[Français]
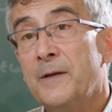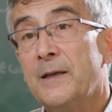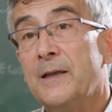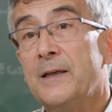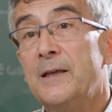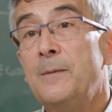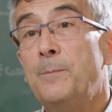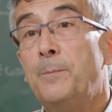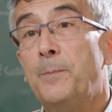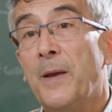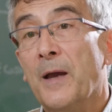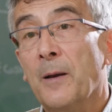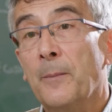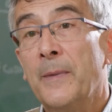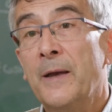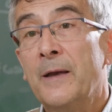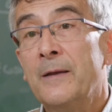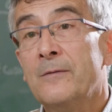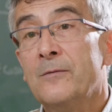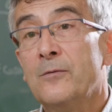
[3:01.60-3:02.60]
et qui
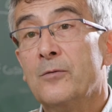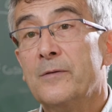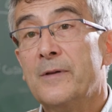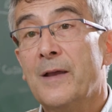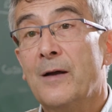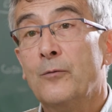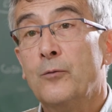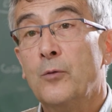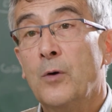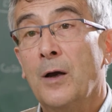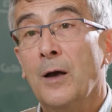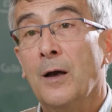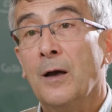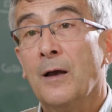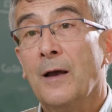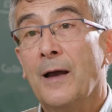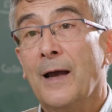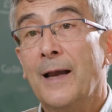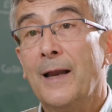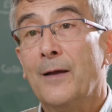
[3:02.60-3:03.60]
permettent
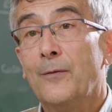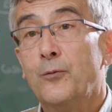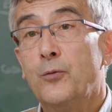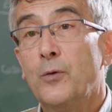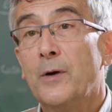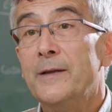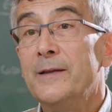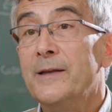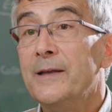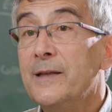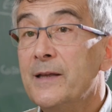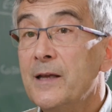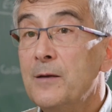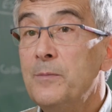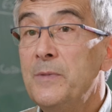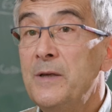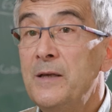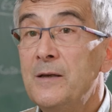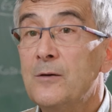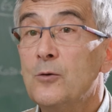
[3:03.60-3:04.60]
d'avoir à la fois des
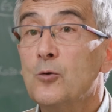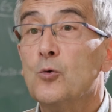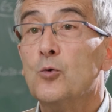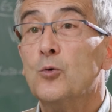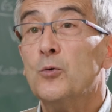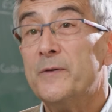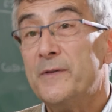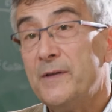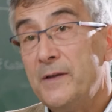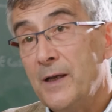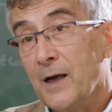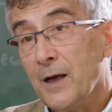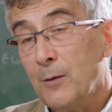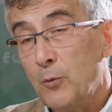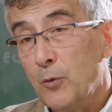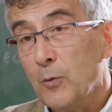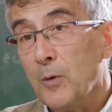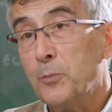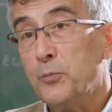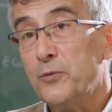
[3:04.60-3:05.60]
débits
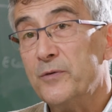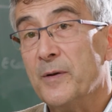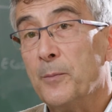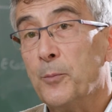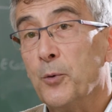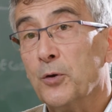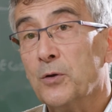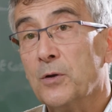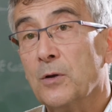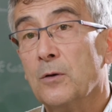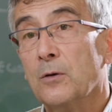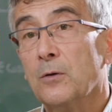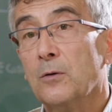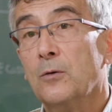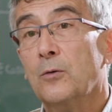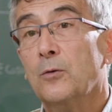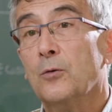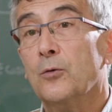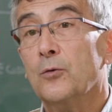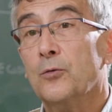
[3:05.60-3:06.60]
considérablement plus importants
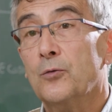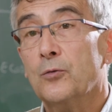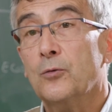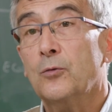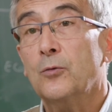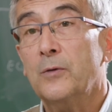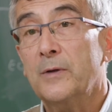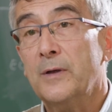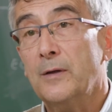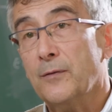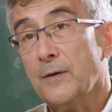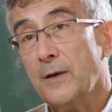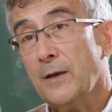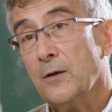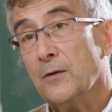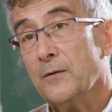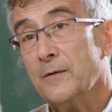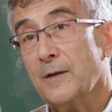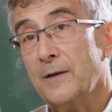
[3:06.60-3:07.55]
que ceux des fréquences